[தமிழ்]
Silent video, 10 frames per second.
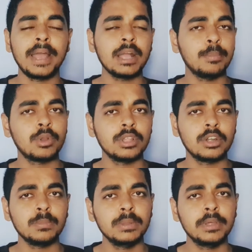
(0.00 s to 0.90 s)
மேக்கப் போகிறதா
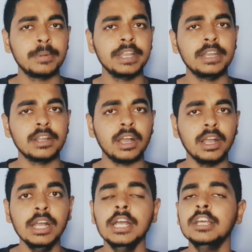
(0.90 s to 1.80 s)
இருக்கும் இந்த மாதிரி பண்ணிட்டு இருக்காங்க
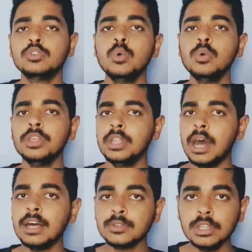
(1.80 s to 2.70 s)
ஸோ இது
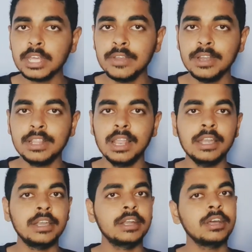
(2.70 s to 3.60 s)
நான் சொல்லி தெரிய வேண்டியதில்லை
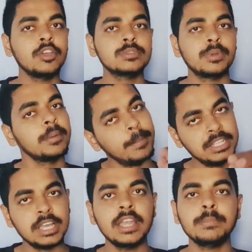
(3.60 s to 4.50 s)
டிக்டாக் யூஸ் பண்ணுற
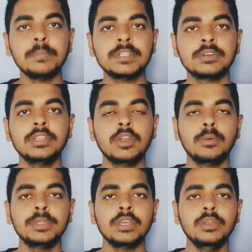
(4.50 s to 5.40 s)
மெஜாரிட்டி பீப்புள்ஸ்க்கு வந்து இது
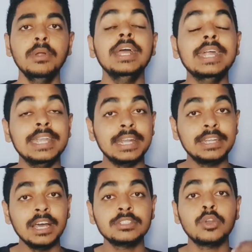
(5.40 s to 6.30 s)
ரொம்பவே தெரியும்
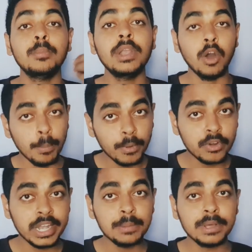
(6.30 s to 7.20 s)
டிக்டாக்ஸை ரொம்ப லவ்
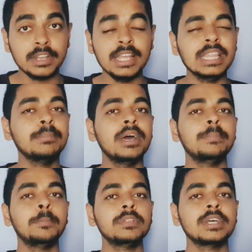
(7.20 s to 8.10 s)
பண்ணுறீங்களே பார்த்தீங்கன்னா இந்த மாதிரி
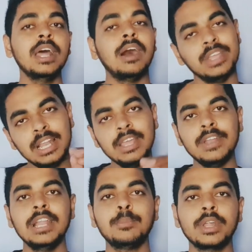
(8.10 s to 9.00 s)
பீப்புள்ஸால் அவங்களே
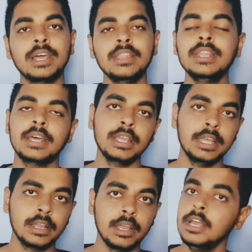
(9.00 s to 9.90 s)
வெளியில் போன கதை நிறைய
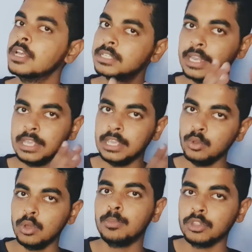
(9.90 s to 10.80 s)
இருக்குது சரி இது
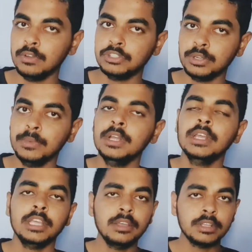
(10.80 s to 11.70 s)
ஒரு முதல் விஷயம்
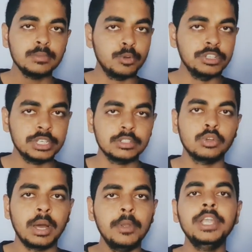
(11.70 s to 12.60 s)
இந்த வாஜி முடிஞ்சு ஸோ
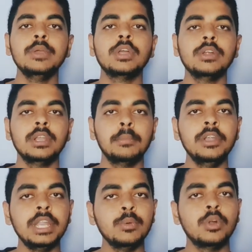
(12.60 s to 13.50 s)
டபிள்யூடி
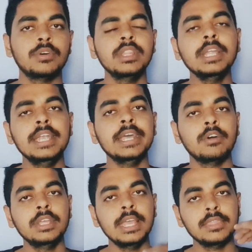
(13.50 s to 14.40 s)
டபிள்யூடிஓட்ட வந்து இந்தியா
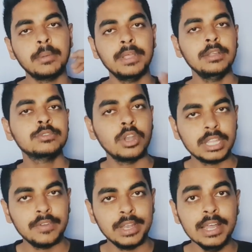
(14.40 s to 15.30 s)
வந்து எந்த பதிலும் சொல்ல
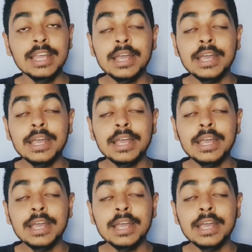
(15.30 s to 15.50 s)
தேவையில்லை